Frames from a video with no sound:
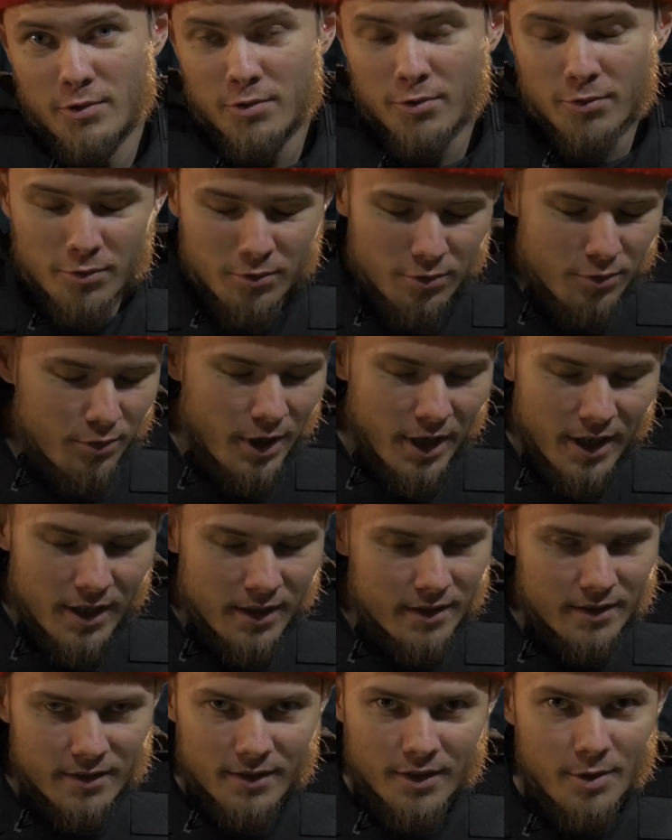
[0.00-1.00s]
ну, ну
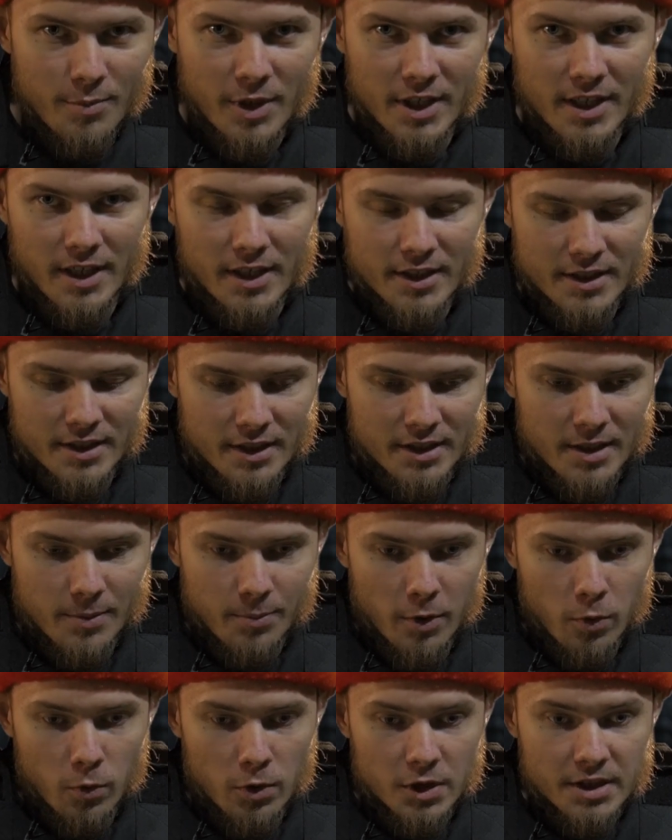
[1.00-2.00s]
реально, не мотались
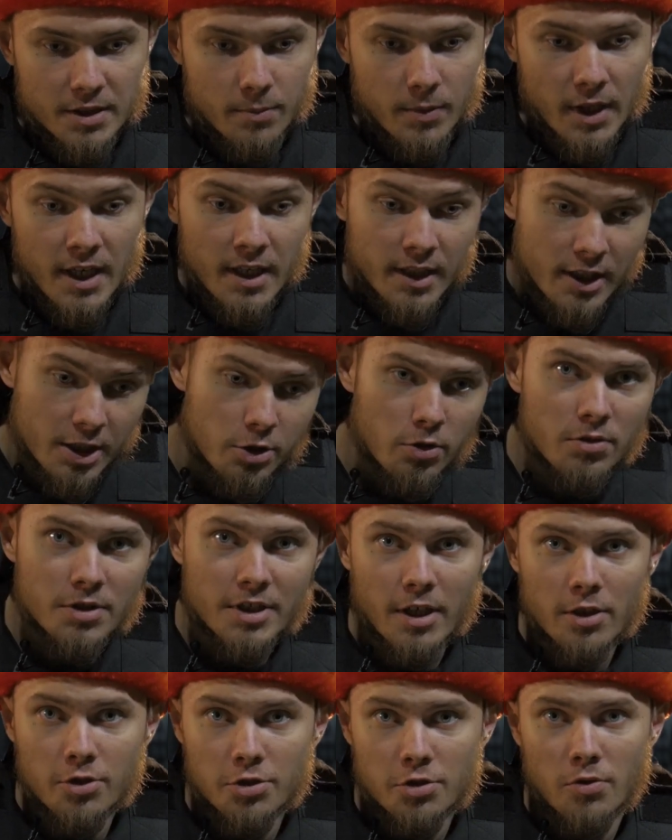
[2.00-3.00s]
нигде по улицам. На что
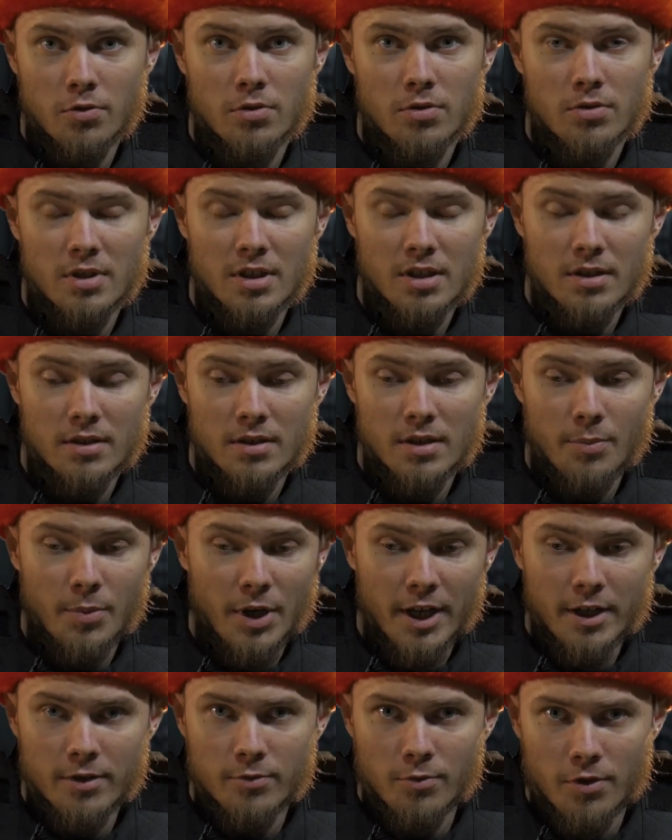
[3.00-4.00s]
он сказал, что
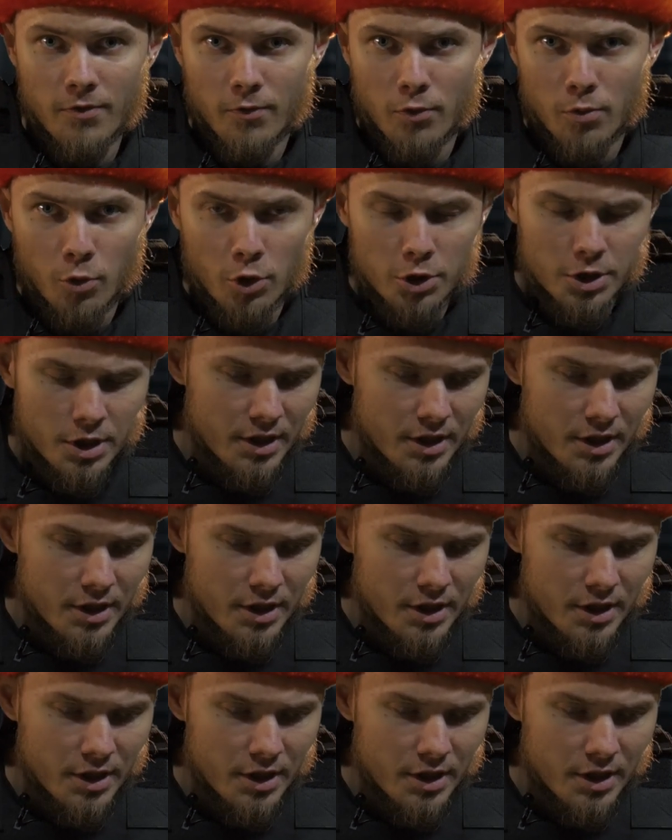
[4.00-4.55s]
на проект у него